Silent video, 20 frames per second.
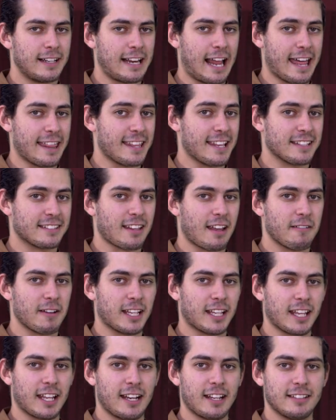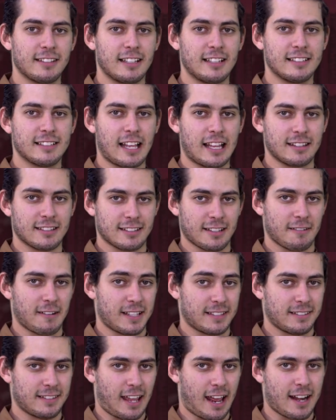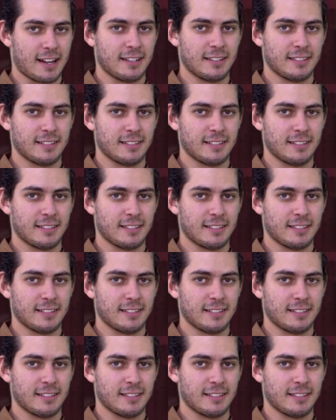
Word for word: Nadie sabe quién es el San Sebastián.